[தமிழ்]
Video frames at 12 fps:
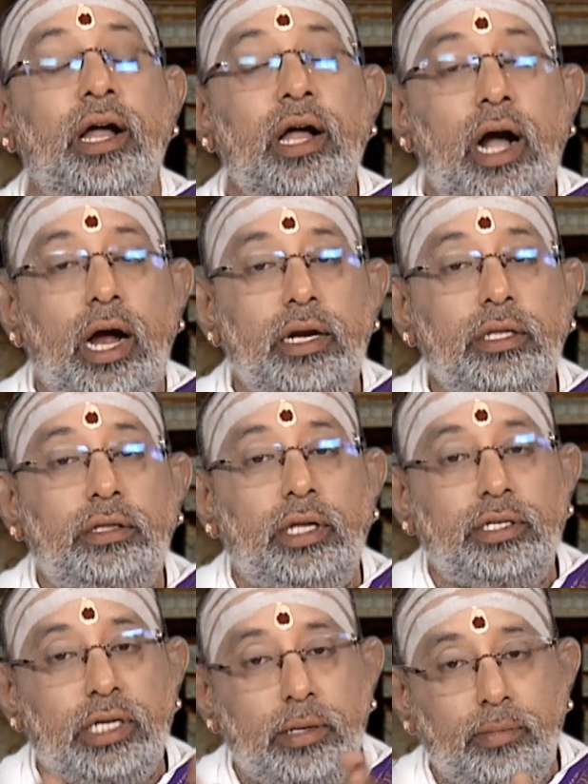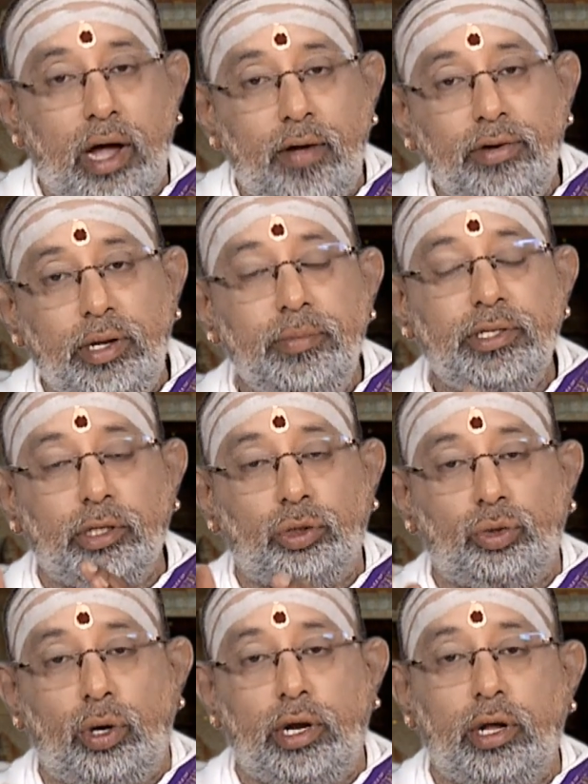அடுத்த ஜென்மாவிலும் இது
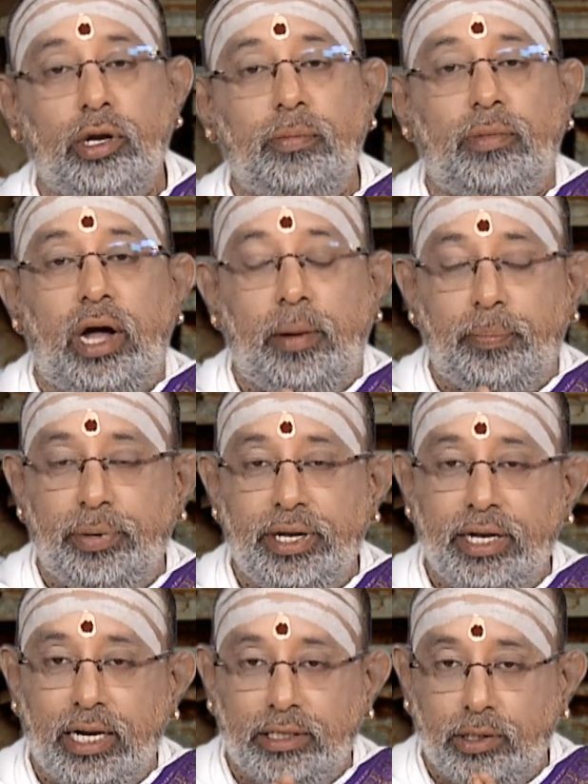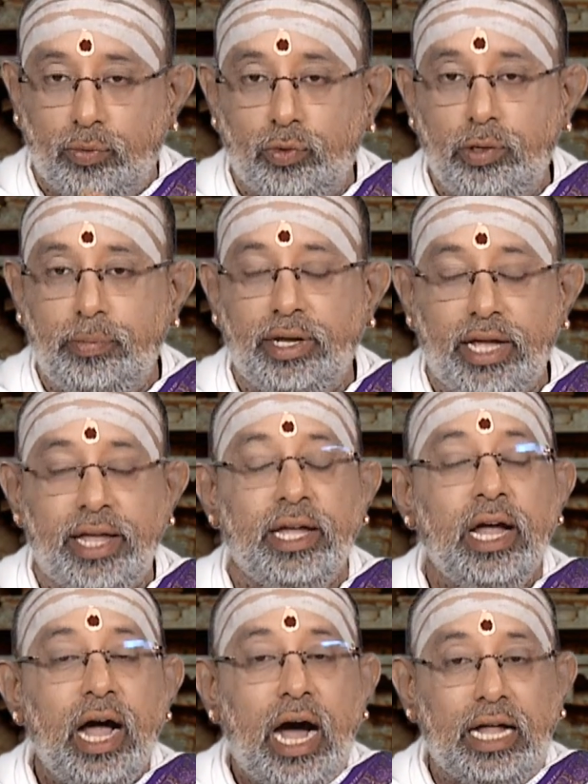தொடரும் அப்படிங்கிற அந்த உண்மையை
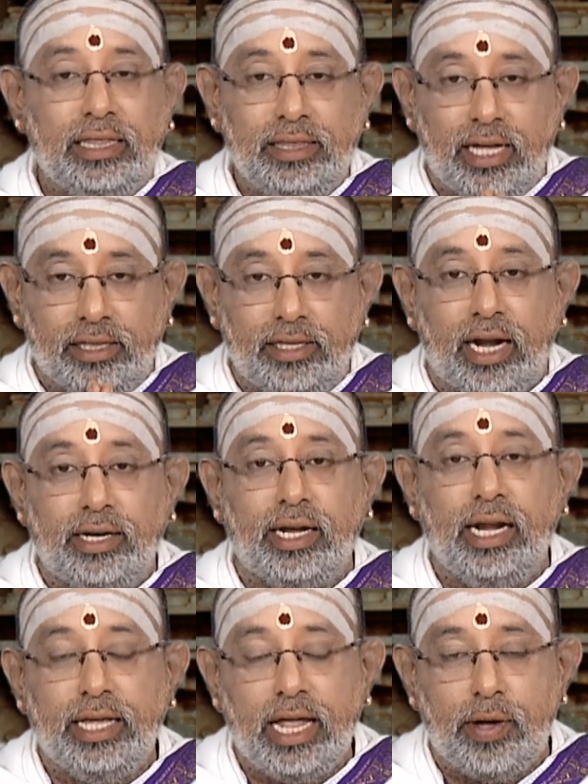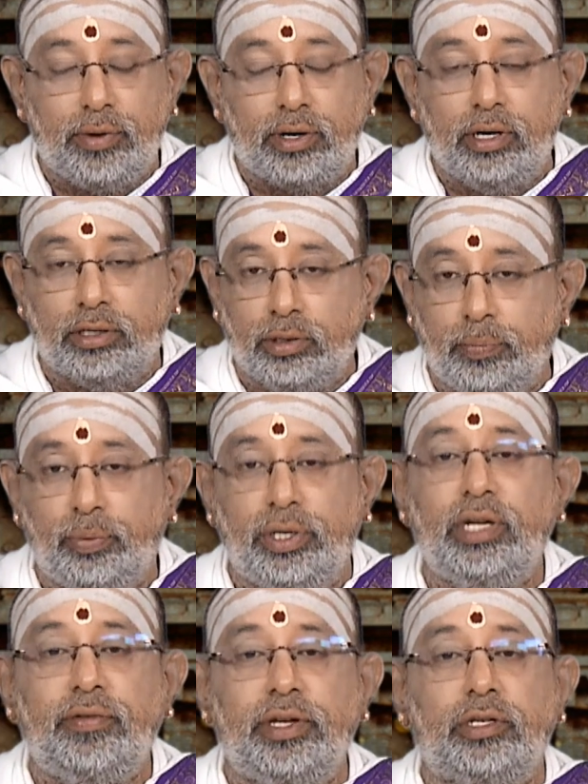அந்த தண்டனையை அவர்களுக்கு
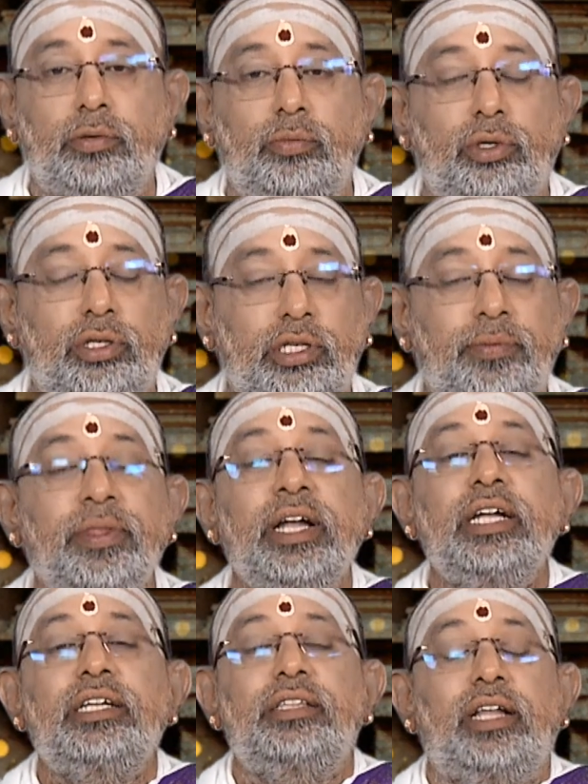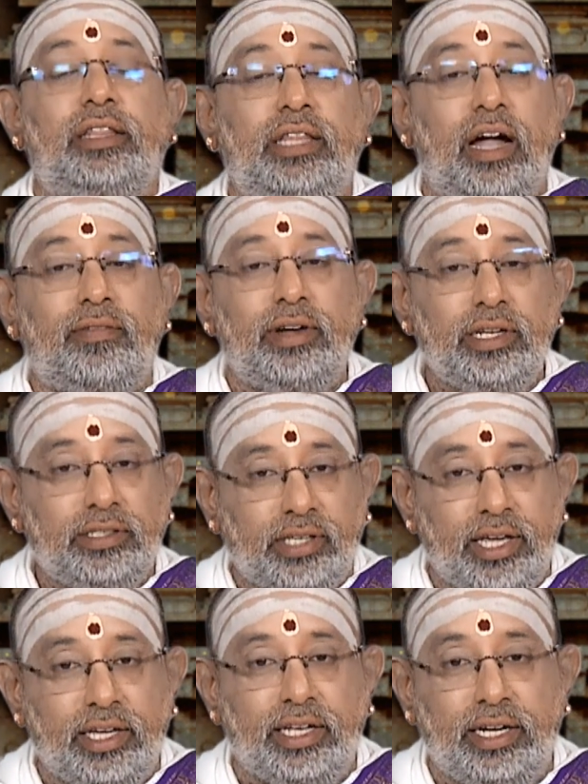புரிய வைக்கும் பொழுது இந்த தவறு
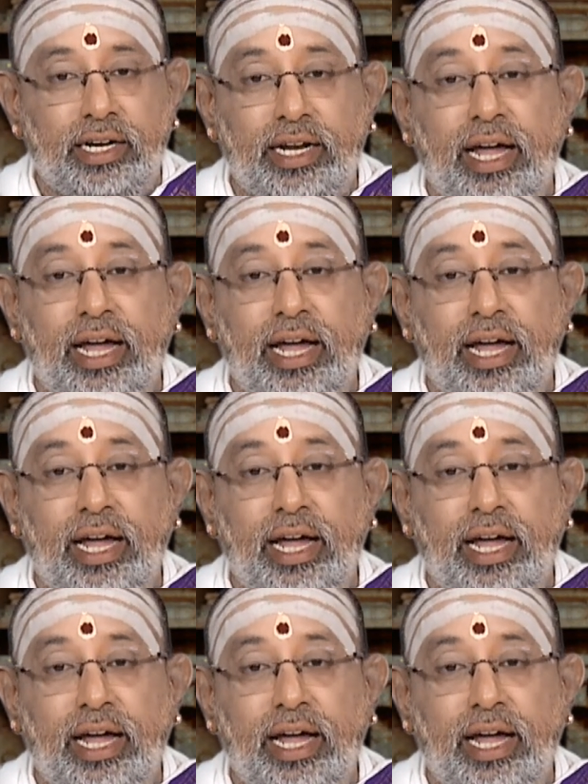செய்கின்ற